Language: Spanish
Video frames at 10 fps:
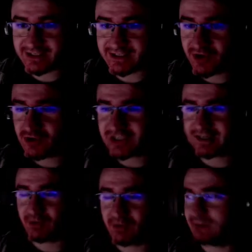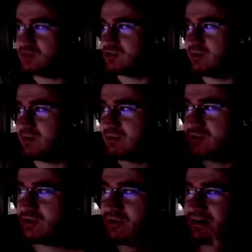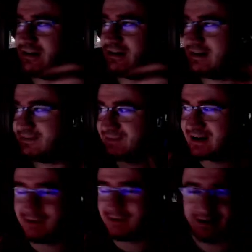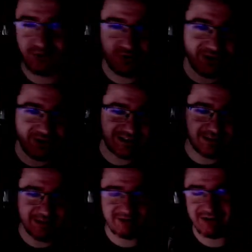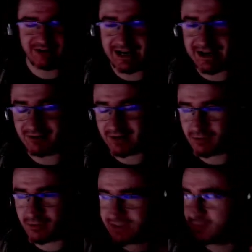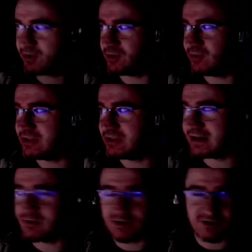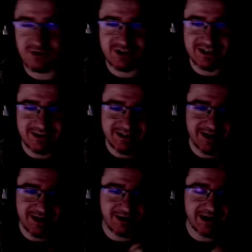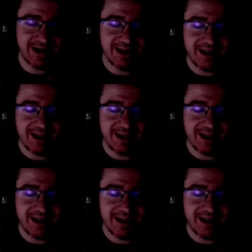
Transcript: He tenido cosas que mola mucho. Mola mucho eh, grabar con toda esta parafernalia, aunque cueste un poquito montarlo todos los días que vas a grabar.